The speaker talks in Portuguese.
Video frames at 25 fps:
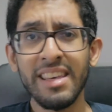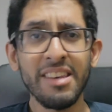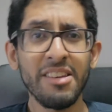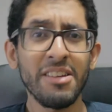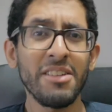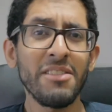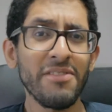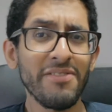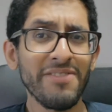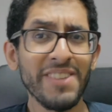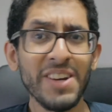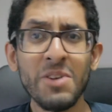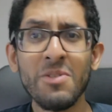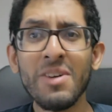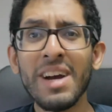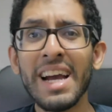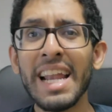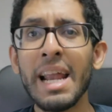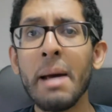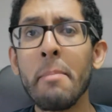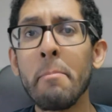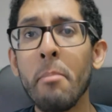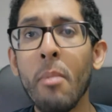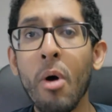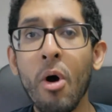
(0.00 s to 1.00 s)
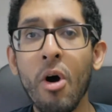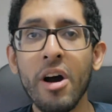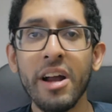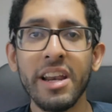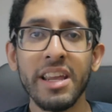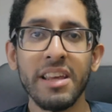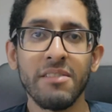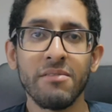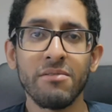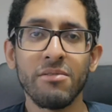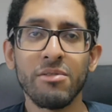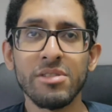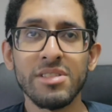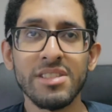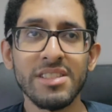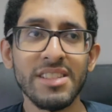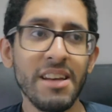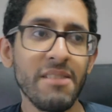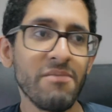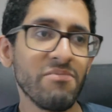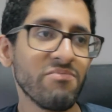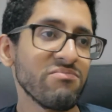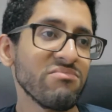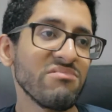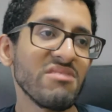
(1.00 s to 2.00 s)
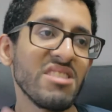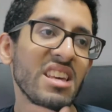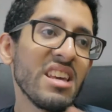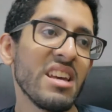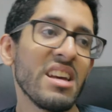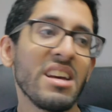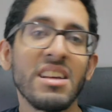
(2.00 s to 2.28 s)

E fica um cara boring. Você não